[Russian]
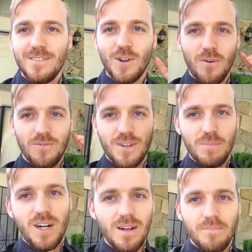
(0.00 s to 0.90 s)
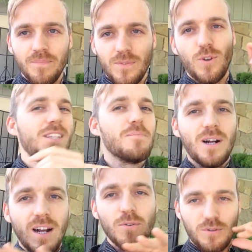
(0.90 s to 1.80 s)
Все, всем пока. То есть не
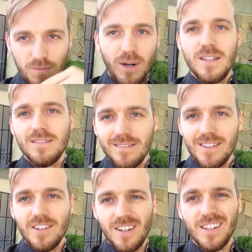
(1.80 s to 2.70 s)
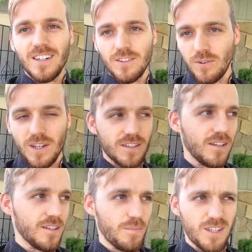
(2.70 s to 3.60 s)
пока, а вот смотрите сейчас кадры, которые я
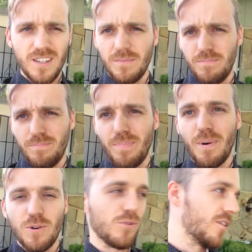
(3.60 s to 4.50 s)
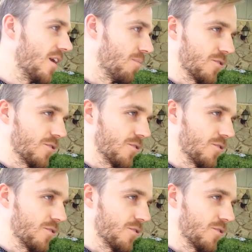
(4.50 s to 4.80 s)
сделал за последние пару недель.